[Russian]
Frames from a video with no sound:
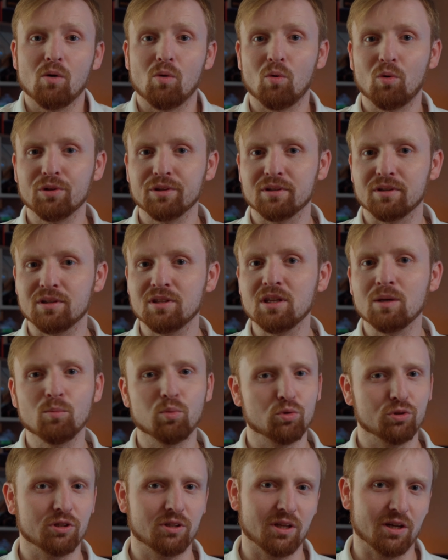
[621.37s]
он не
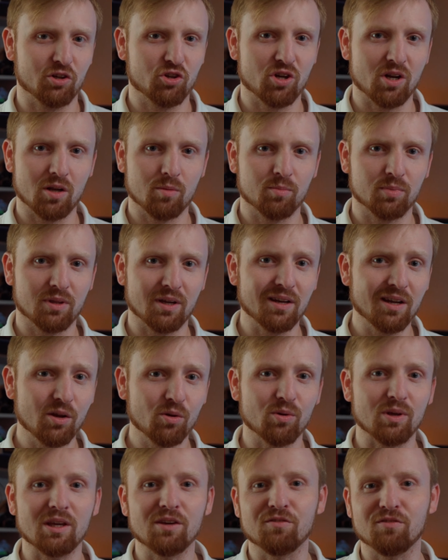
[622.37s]
будет так жрать
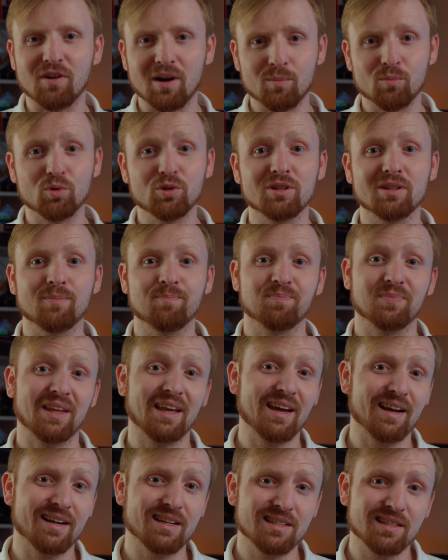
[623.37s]
батарею, и вам будет
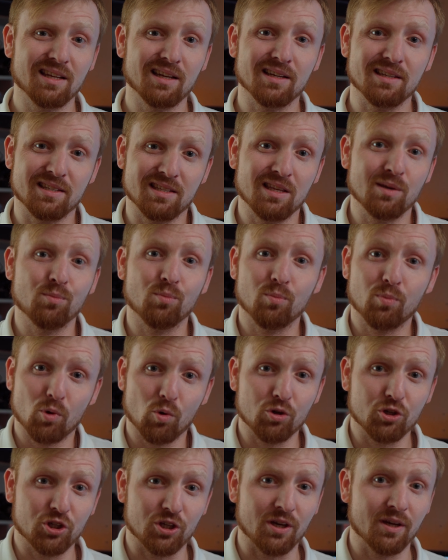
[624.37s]
гораздо с ним
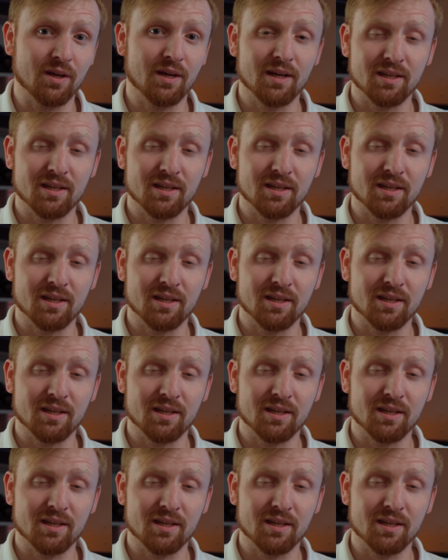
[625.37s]
проще.